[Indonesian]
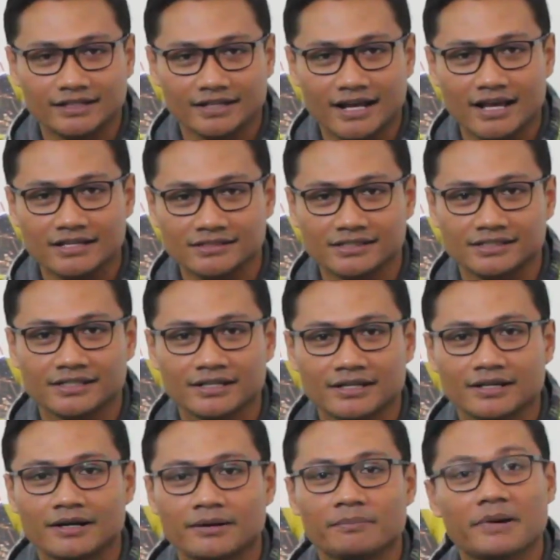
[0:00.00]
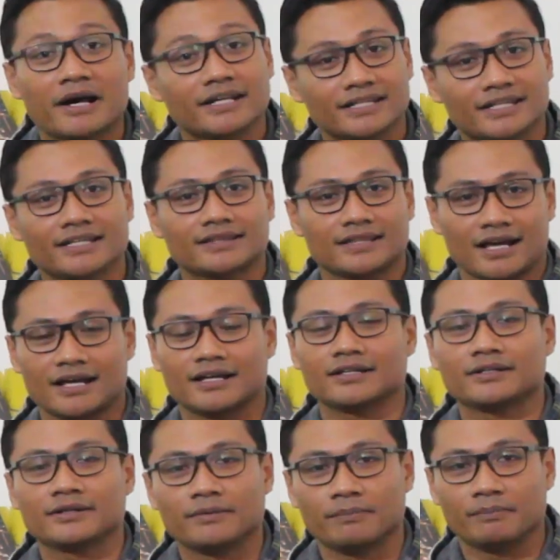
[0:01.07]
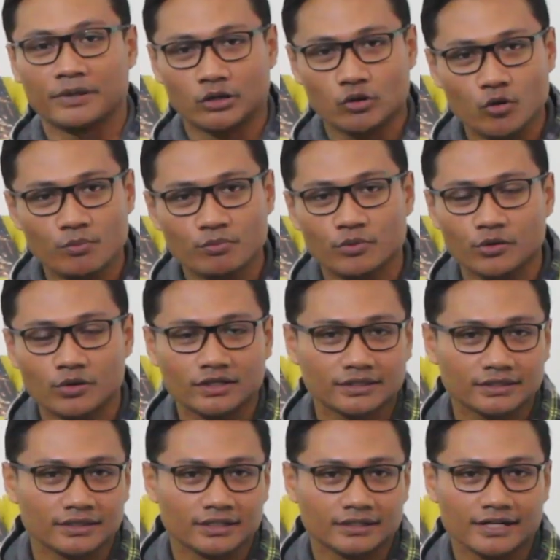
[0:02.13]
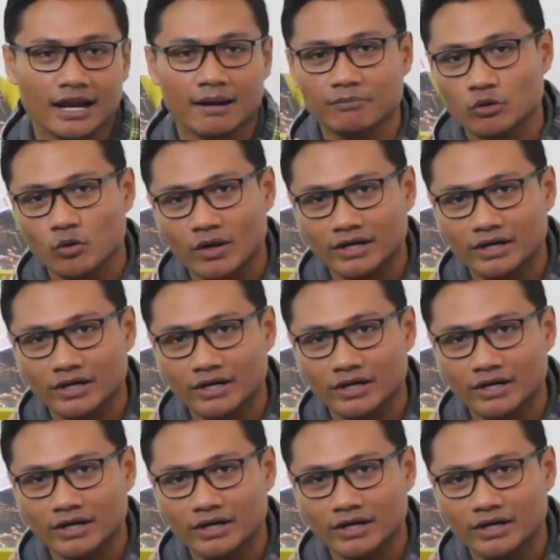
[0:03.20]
yang terkasih, mari kita berkumpul dalam